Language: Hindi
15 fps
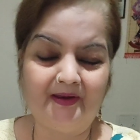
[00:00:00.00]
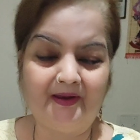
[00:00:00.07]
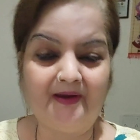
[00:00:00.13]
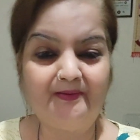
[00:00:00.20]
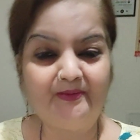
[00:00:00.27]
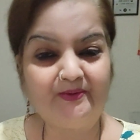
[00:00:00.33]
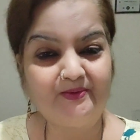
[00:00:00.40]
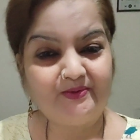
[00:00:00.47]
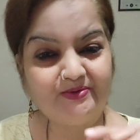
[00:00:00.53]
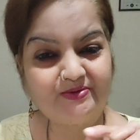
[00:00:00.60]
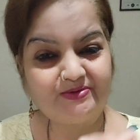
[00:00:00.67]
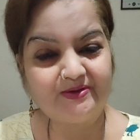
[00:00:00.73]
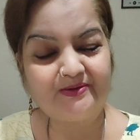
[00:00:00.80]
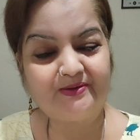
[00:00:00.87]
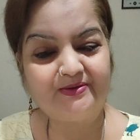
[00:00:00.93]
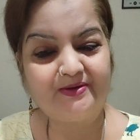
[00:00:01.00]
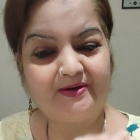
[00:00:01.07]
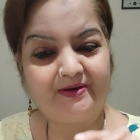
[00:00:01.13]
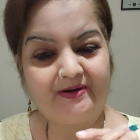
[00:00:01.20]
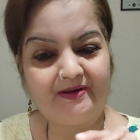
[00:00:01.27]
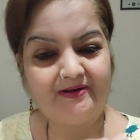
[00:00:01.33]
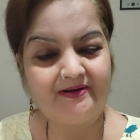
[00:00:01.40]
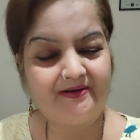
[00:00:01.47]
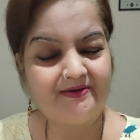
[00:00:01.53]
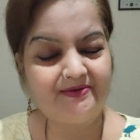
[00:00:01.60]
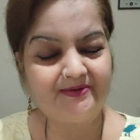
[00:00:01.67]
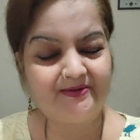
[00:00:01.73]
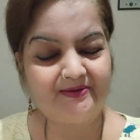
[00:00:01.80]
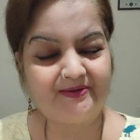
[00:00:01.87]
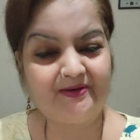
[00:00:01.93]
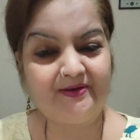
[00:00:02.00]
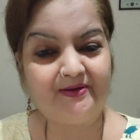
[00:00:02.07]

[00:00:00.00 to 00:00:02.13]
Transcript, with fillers: हम उनसे तो झगड़ा कर सकते